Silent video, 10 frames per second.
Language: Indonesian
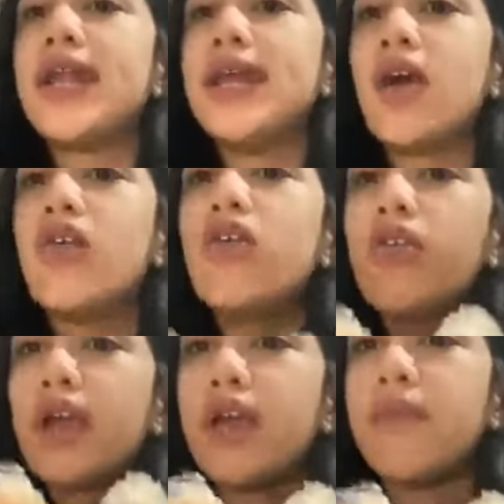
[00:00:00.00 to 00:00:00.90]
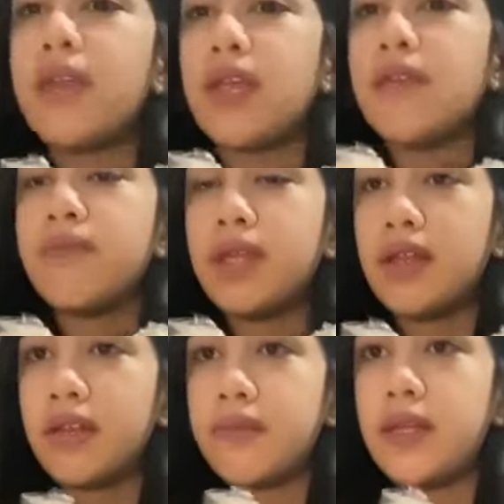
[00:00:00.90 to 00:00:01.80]
ada aku kayak bikin
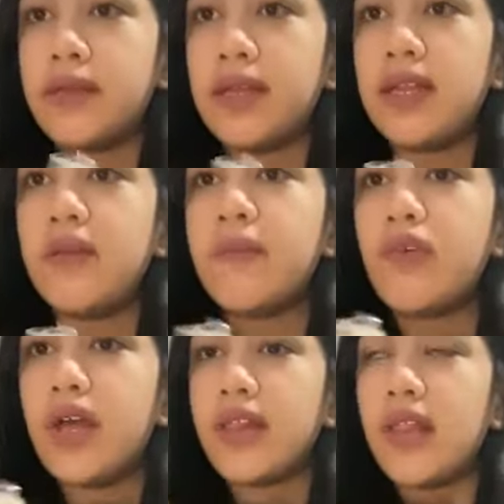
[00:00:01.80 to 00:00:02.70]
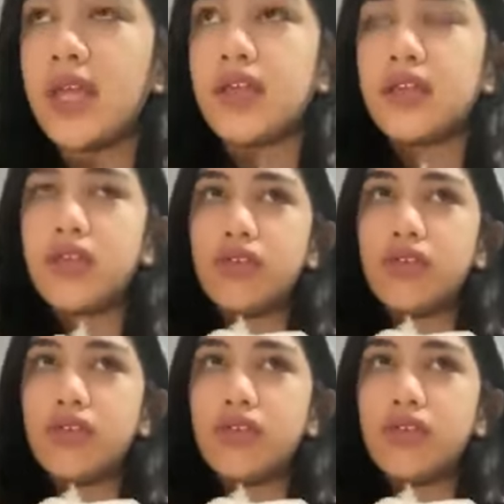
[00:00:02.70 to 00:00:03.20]
meals meals ini buat like